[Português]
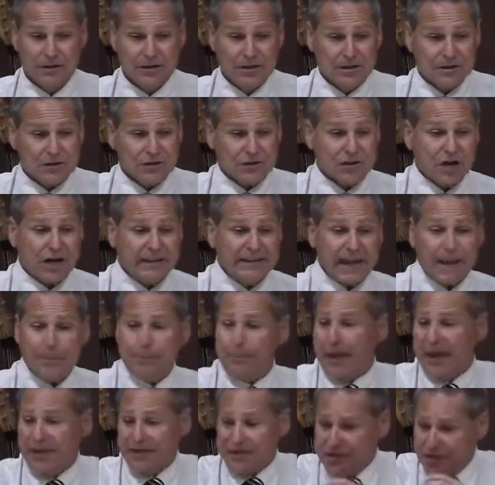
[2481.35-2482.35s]
Só
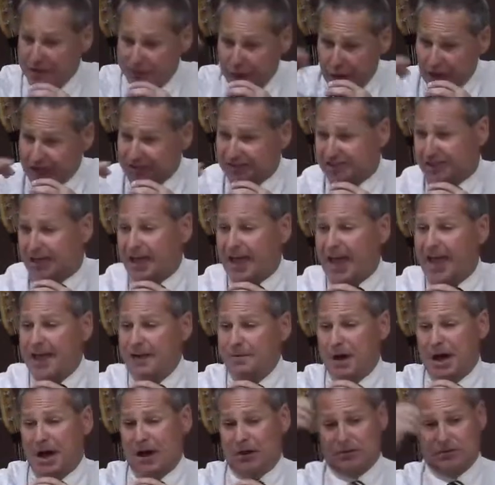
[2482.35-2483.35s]
depende de você,
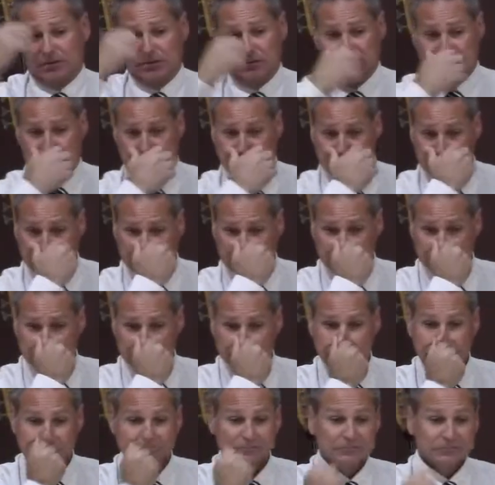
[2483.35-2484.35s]
irmão.
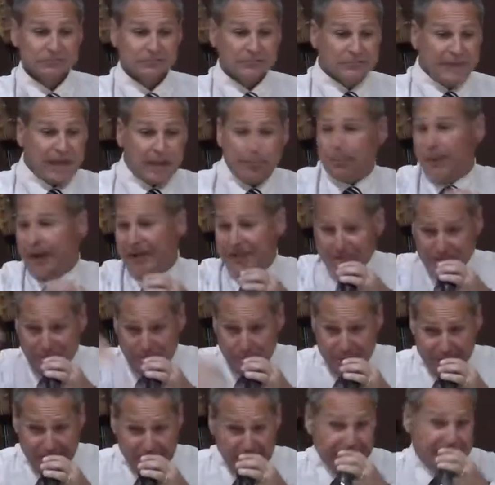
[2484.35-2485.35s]
Depende
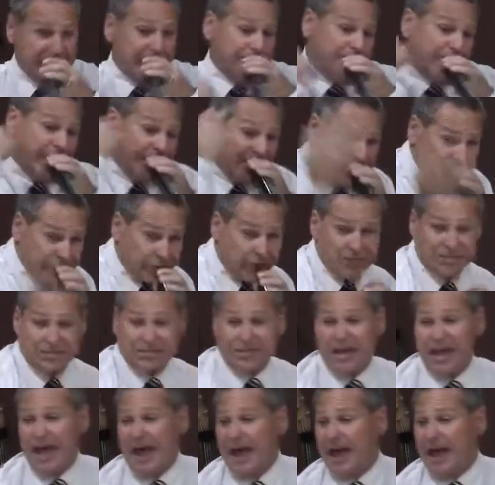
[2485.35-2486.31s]
de mim, depende de você.